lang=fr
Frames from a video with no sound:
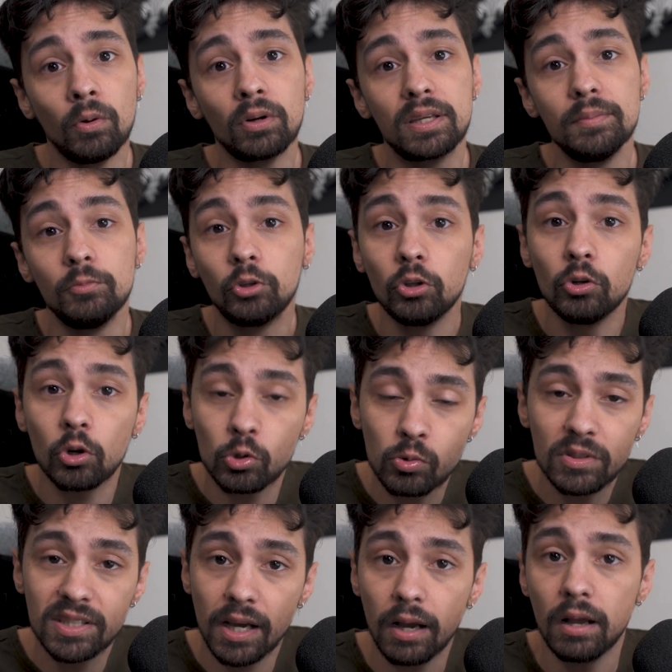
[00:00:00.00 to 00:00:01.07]
qui me donnent leur
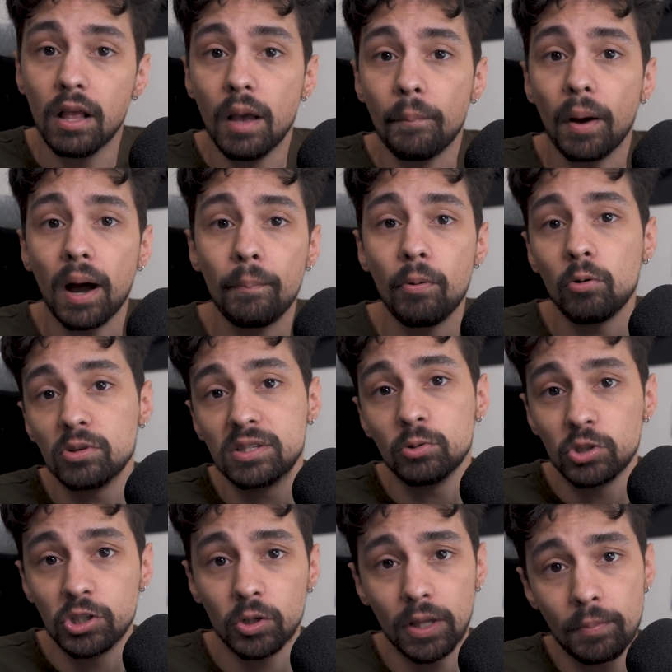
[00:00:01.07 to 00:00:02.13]
soutien par rapport aussi
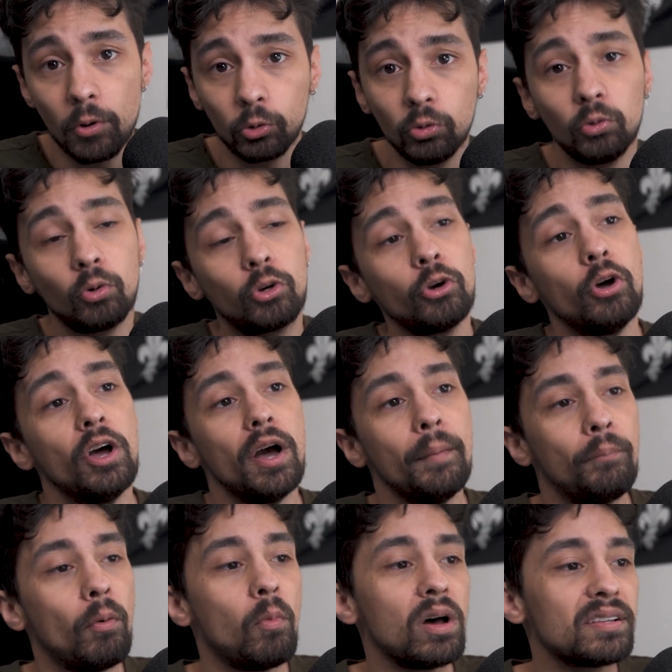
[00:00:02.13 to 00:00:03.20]
aux Girondins de Bordeaux. Donc euh,
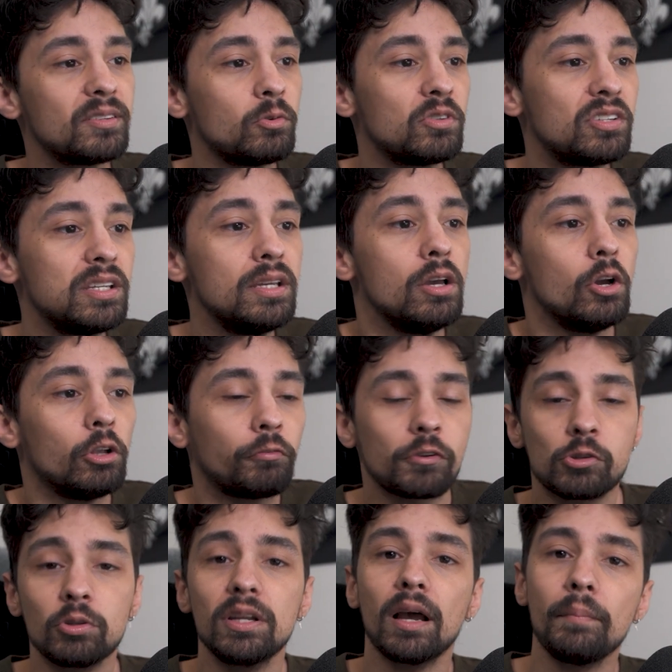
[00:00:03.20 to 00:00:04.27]
pour moi, c'est aussi une
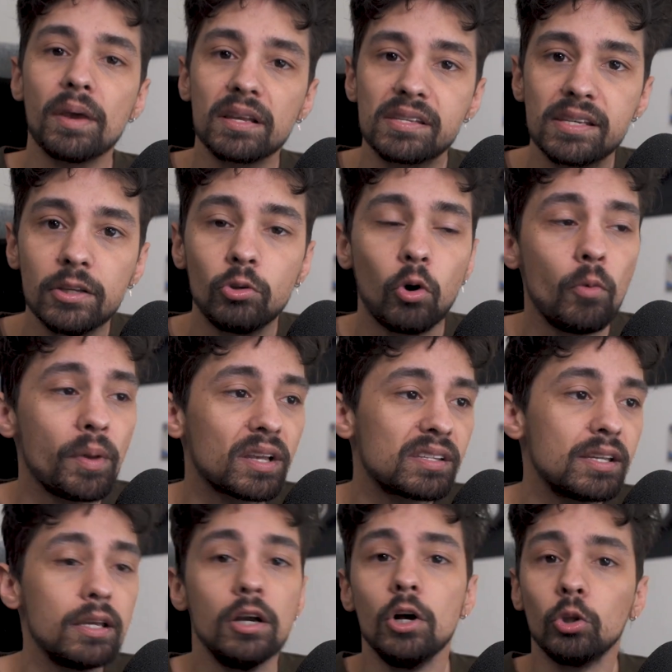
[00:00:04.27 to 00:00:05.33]
façon de les remercier, de
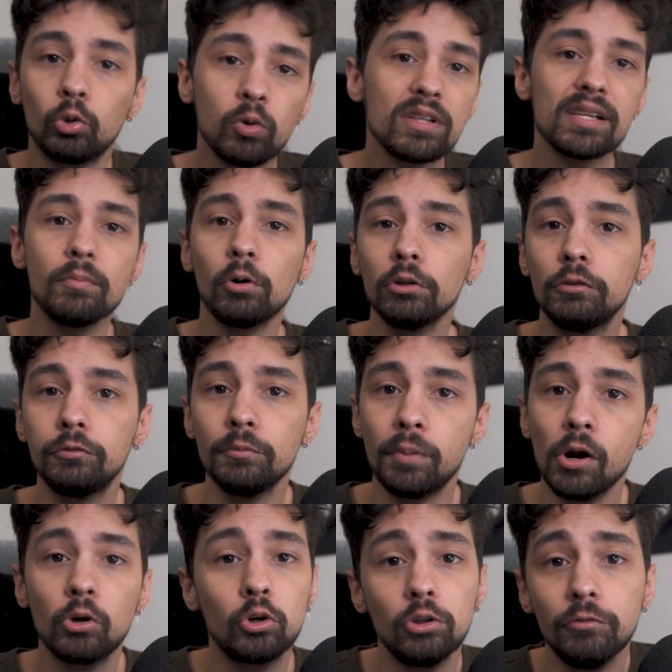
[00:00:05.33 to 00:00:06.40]
remercier tous les amoureux du
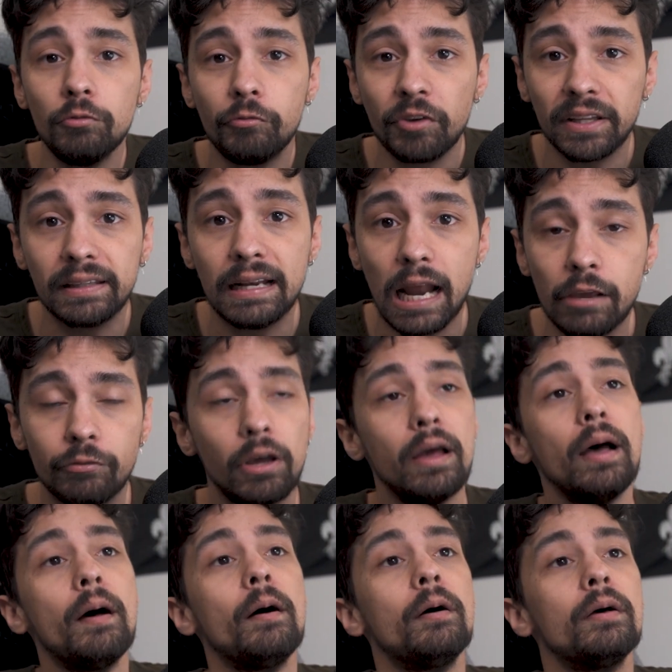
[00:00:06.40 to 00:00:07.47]
football que de vous faire des lives
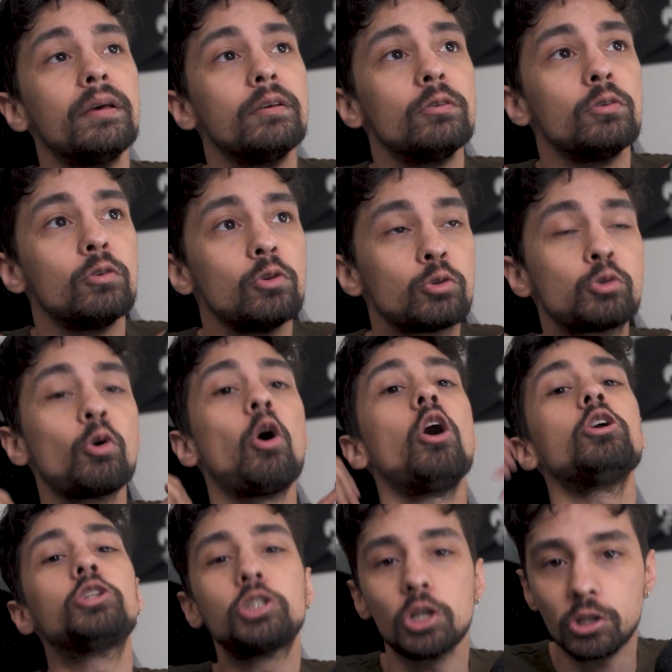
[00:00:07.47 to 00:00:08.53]
sur
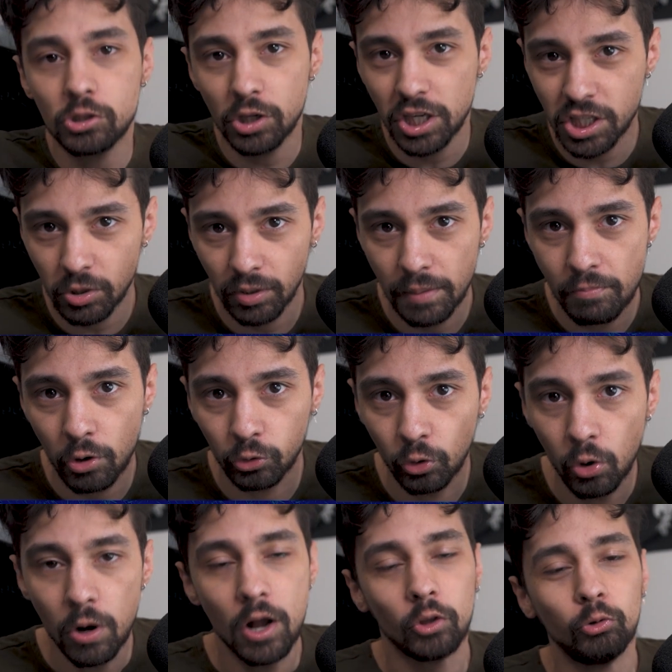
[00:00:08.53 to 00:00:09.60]
autre chose que les Girondins de
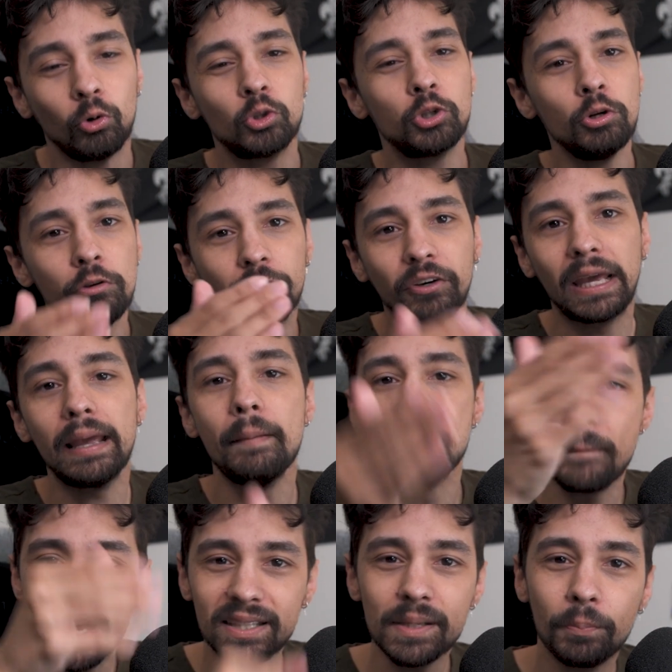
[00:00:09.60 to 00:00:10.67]
Bordeaux. Donc je le ferai
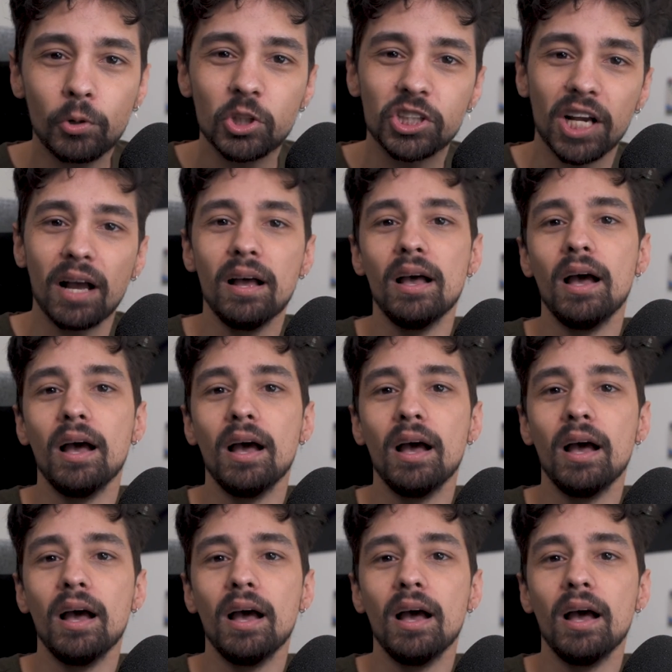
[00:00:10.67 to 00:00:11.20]
mardi prochain